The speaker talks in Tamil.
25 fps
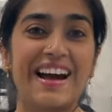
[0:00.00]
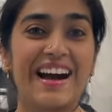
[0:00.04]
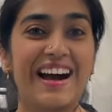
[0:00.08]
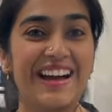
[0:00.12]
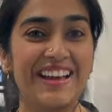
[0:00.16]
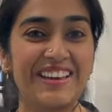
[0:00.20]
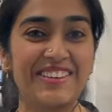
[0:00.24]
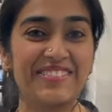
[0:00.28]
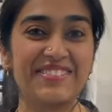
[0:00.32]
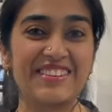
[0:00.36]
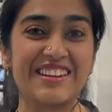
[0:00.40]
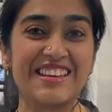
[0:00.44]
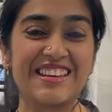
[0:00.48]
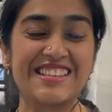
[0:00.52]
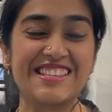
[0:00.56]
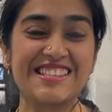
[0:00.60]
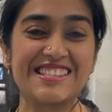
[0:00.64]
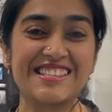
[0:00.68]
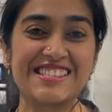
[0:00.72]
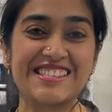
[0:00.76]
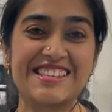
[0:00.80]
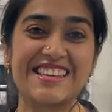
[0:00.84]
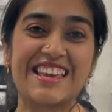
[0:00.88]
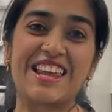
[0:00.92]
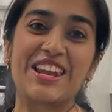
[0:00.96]
ஹாய்
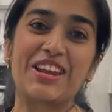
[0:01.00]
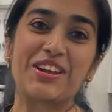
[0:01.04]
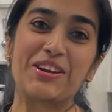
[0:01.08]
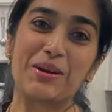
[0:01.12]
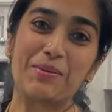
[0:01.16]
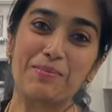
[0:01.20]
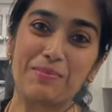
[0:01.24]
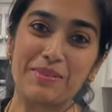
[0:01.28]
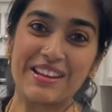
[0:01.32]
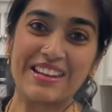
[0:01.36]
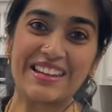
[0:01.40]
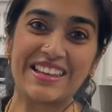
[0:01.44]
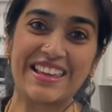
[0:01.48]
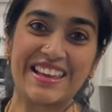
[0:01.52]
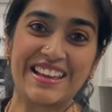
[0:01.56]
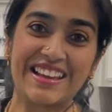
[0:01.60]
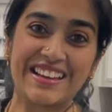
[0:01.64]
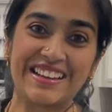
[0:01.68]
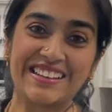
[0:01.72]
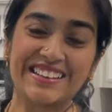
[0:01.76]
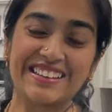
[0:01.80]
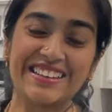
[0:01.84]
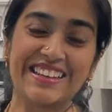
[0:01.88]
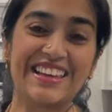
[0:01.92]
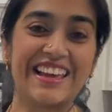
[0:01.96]
ஃப்ரெண்ட்ஸ் எல்லோரும் எப்படி இருக்கீங்க
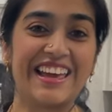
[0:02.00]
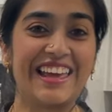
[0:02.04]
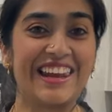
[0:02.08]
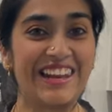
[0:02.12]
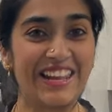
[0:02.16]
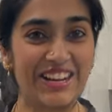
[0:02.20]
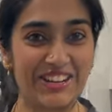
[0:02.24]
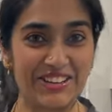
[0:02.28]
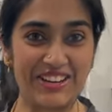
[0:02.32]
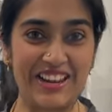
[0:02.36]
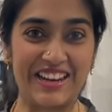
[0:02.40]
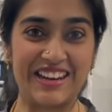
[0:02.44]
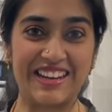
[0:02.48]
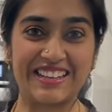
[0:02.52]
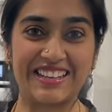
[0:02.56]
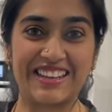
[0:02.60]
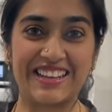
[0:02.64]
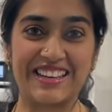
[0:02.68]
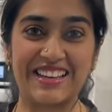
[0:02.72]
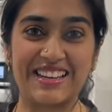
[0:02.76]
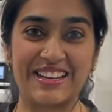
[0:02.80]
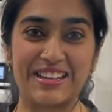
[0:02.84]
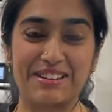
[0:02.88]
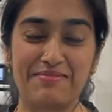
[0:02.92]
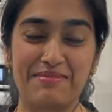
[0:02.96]
நீங்கள் எல்லோரும் நல்லா
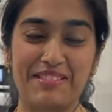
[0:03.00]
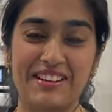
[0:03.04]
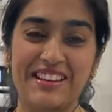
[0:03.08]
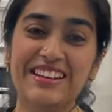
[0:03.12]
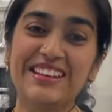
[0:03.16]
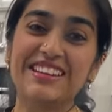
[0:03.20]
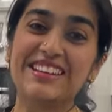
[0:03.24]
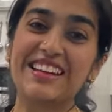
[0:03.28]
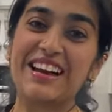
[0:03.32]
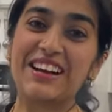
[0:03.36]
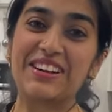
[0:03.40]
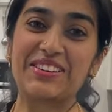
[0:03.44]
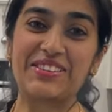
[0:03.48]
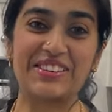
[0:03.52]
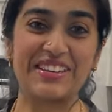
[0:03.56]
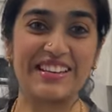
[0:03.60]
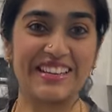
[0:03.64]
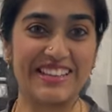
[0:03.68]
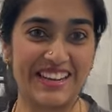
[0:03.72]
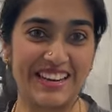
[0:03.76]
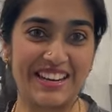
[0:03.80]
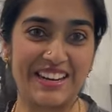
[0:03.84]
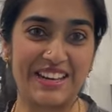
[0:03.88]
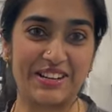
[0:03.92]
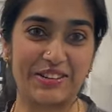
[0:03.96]
இருக்கீங்க நம்புகிறேன் நாங்களும் இங்கே
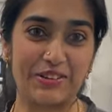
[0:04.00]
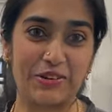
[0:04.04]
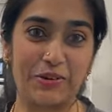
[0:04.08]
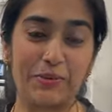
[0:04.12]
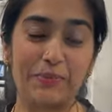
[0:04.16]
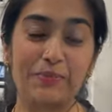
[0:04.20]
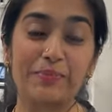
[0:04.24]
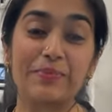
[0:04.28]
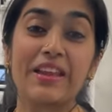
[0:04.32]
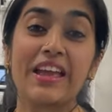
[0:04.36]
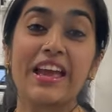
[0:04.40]
நல்லாயிருக்கோம்